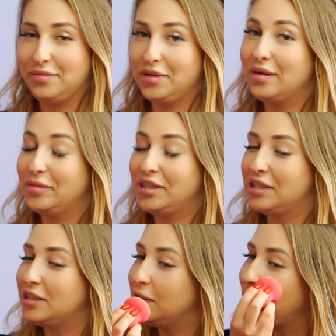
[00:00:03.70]
zmieniła
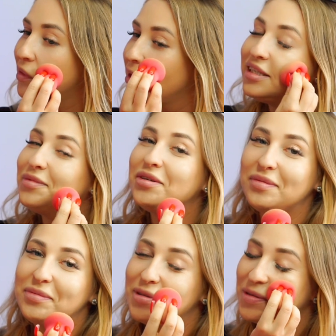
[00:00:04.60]
moje życie. Ale
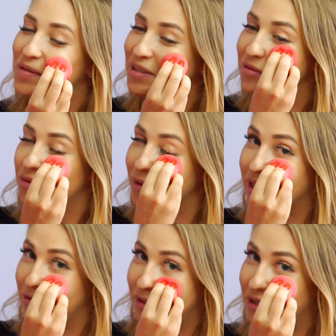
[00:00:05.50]
zmieniła po prostu życie
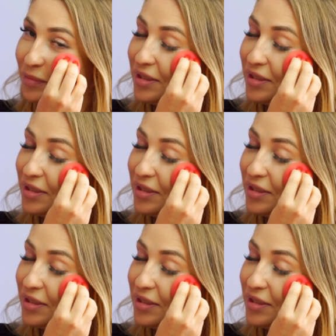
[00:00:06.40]
chłopaka, którego